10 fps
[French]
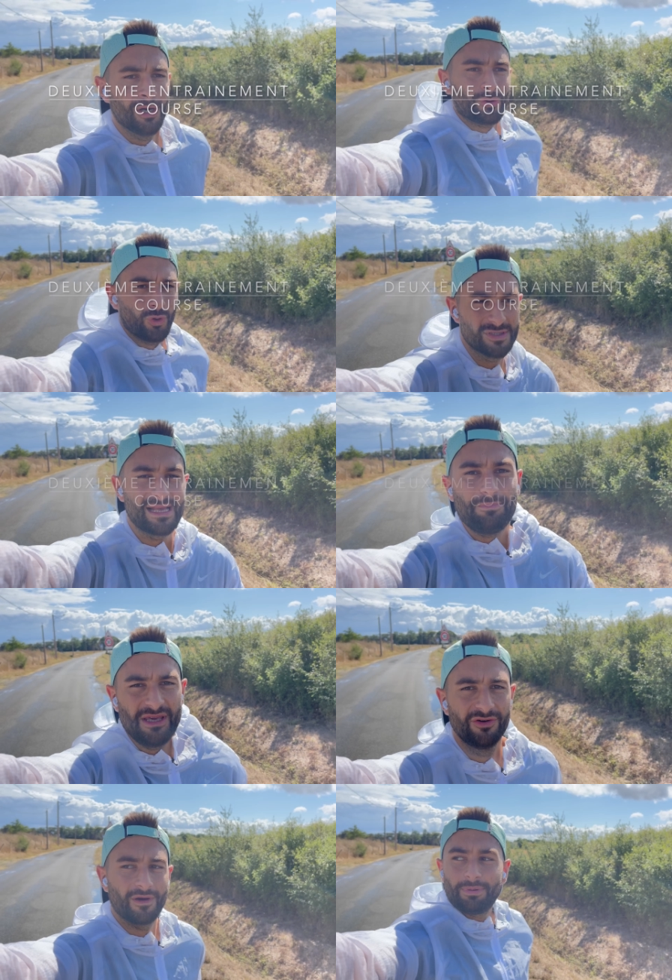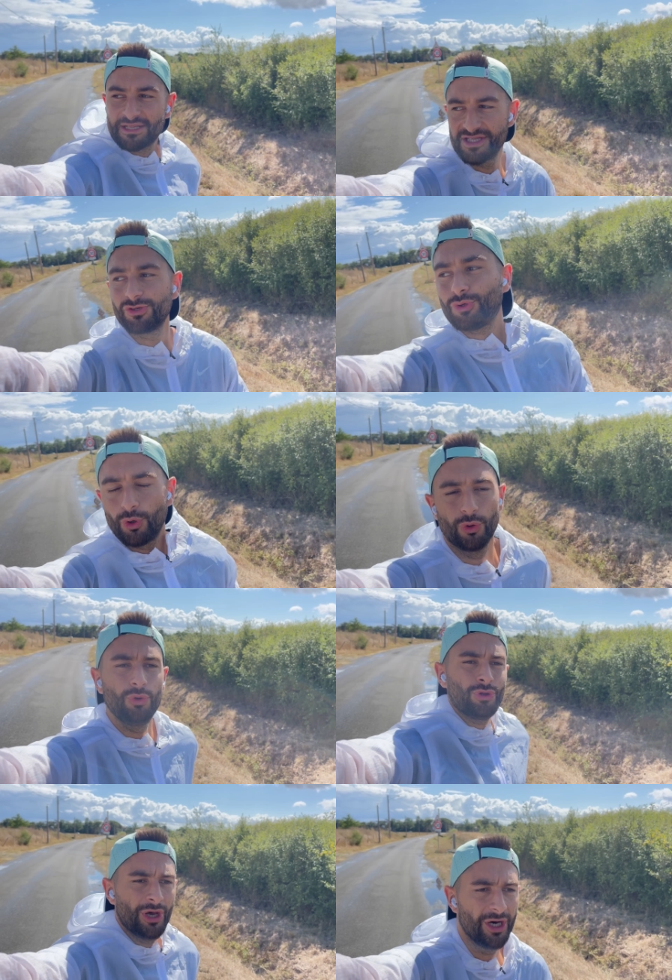Course à pied, on va partir sur
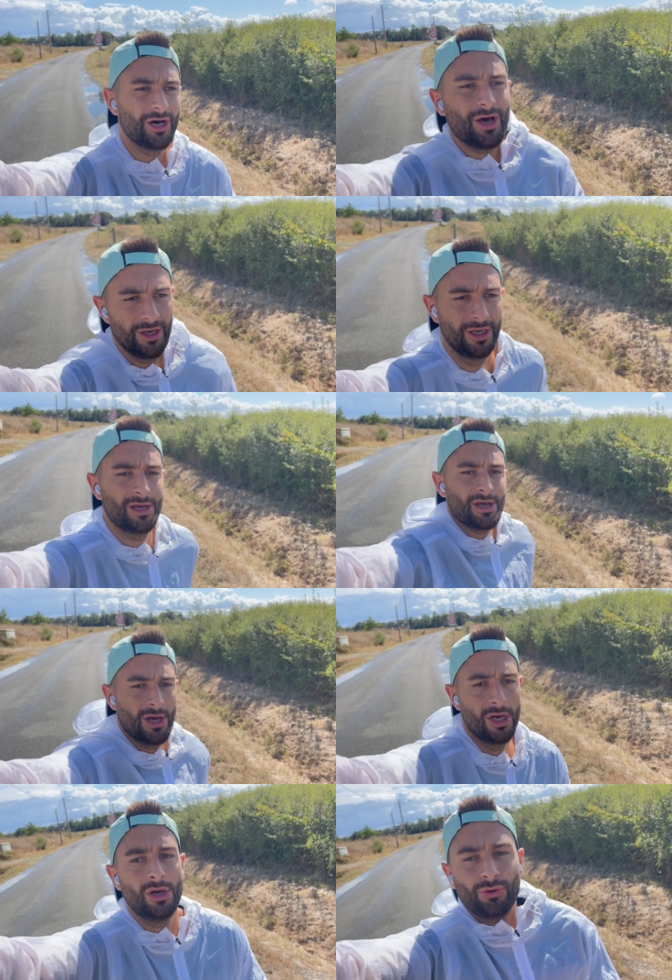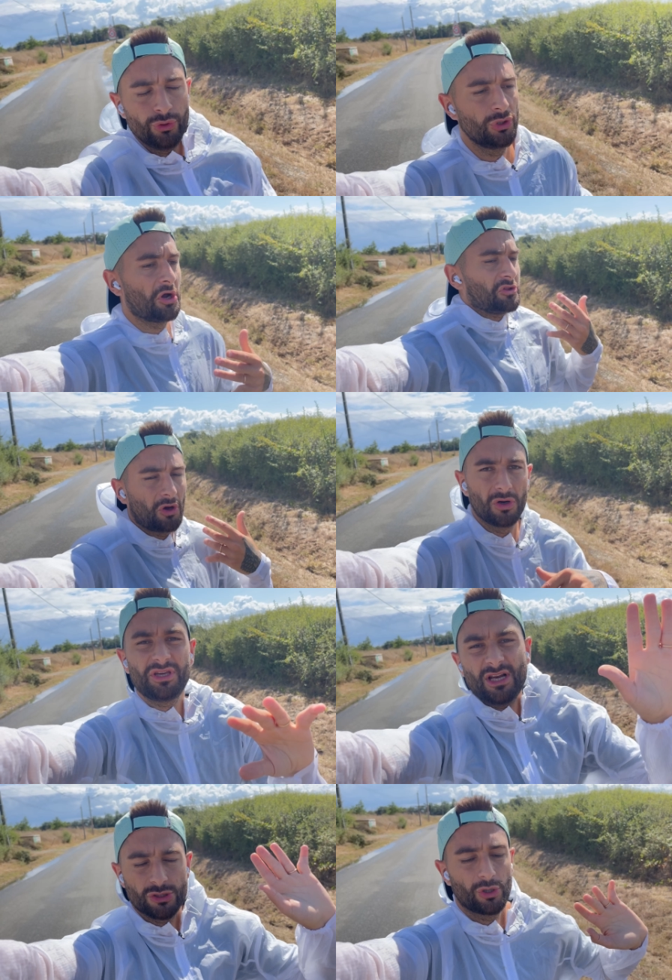une heure. Une heure
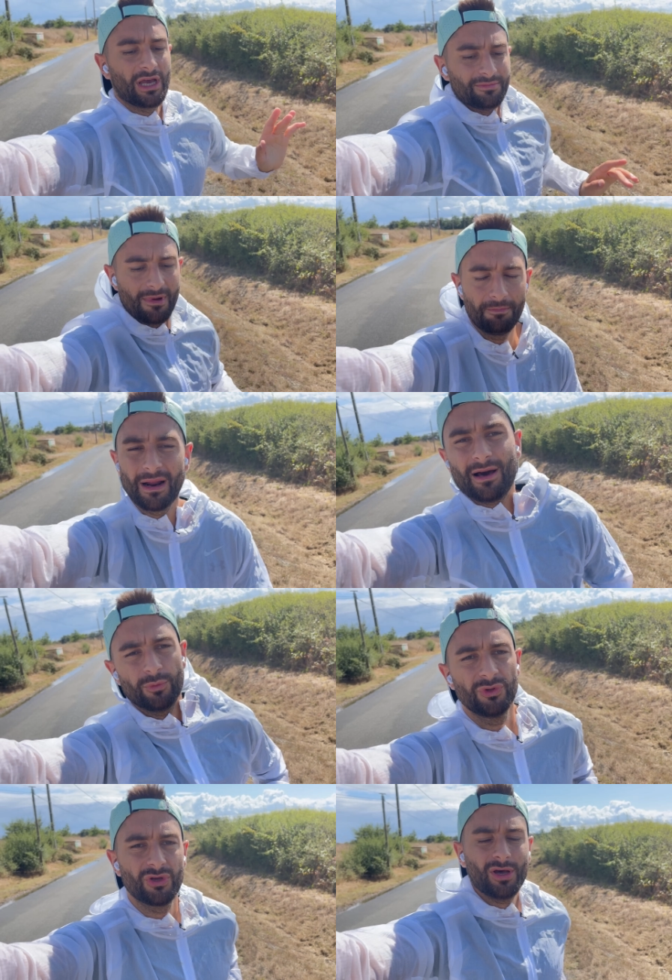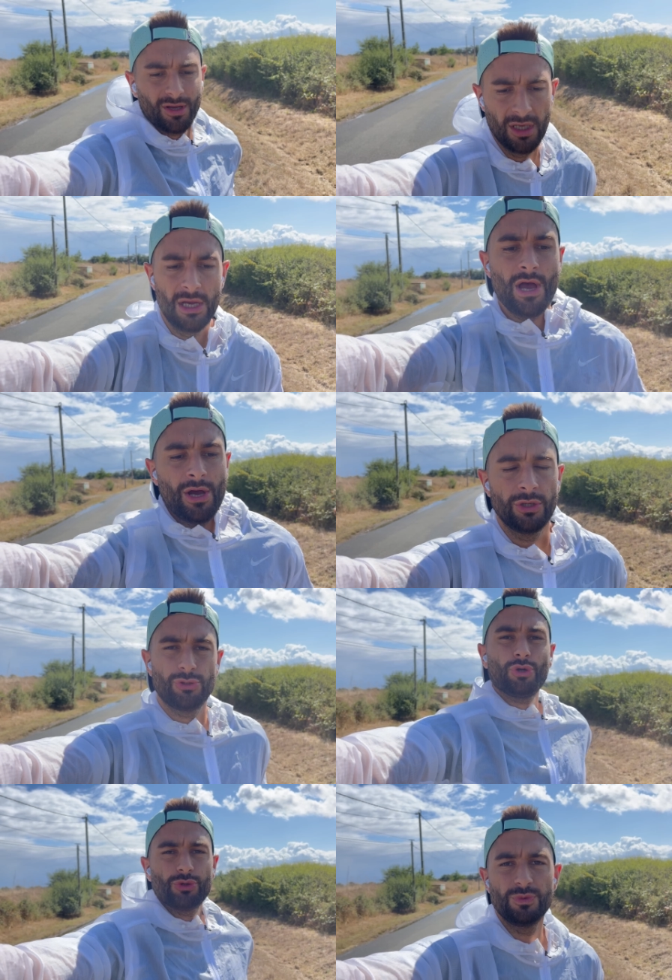tranquille, je regarde même pas la montre.
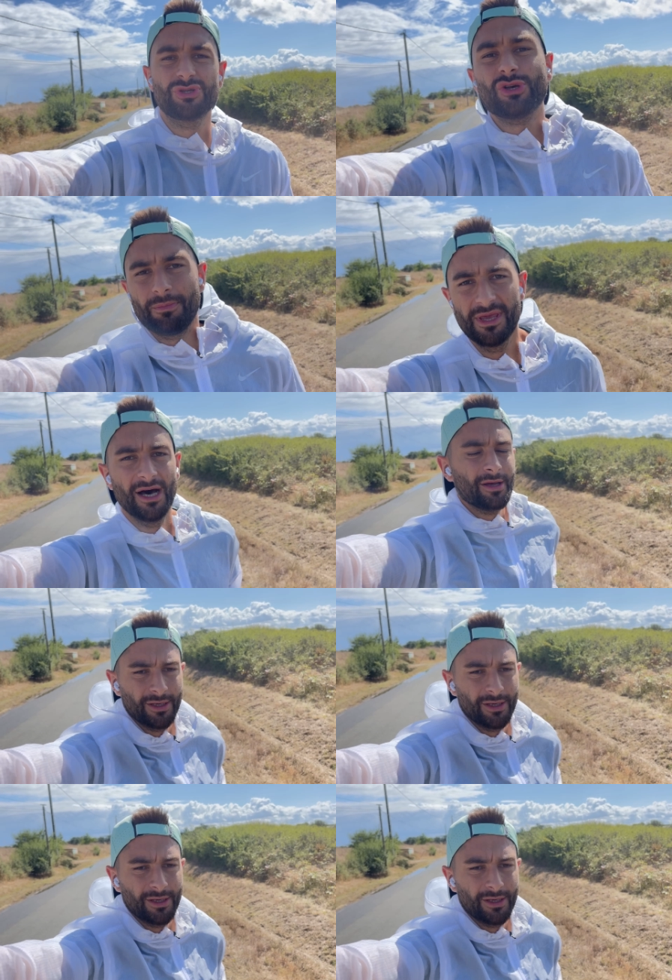Juste, je me sens bien.